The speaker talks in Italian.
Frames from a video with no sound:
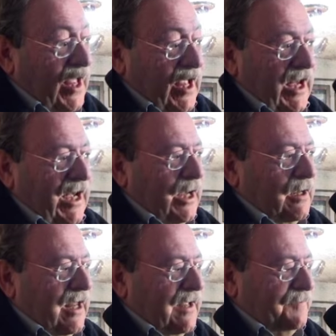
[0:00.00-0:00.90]
eh,
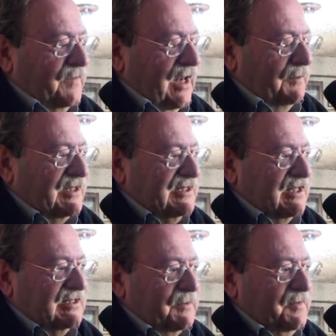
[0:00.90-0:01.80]
la, la, Basilica
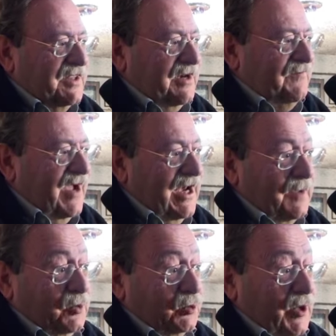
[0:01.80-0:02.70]
di San Pietro in Valle
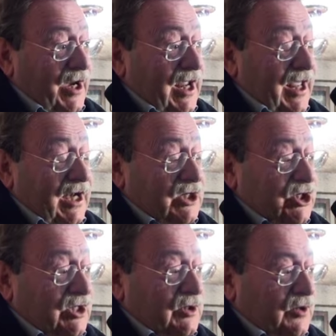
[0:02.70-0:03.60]
appunto era, era il
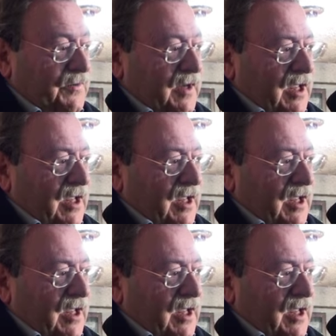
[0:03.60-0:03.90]
centro